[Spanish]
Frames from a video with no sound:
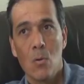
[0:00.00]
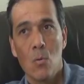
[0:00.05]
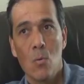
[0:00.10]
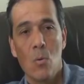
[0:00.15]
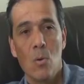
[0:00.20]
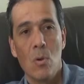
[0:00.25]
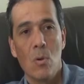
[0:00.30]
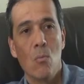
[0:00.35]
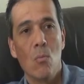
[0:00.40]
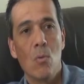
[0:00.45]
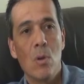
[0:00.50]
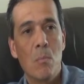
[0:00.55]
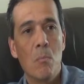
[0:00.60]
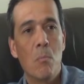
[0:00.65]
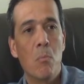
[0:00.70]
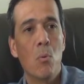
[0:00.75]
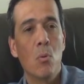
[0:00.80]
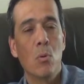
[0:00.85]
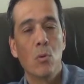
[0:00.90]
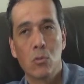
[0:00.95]
un
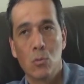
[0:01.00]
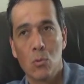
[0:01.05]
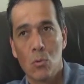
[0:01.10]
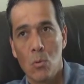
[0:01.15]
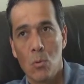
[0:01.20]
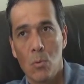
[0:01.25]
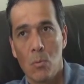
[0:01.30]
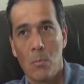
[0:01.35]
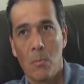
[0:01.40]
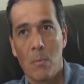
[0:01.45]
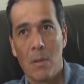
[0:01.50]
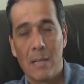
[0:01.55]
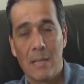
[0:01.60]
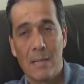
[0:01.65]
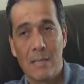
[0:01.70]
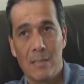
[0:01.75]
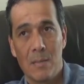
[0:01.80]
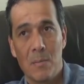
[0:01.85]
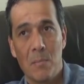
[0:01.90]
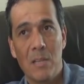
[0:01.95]
impulso al
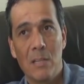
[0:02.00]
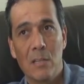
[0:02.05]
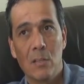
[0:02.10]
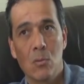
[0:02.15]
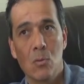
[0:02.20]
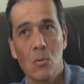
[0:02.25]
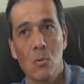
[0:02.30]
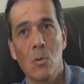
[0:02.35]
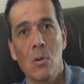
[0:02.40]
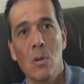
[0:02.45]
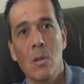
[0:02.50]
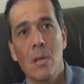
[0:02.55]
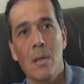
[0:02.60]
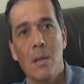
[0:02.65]
crecimiento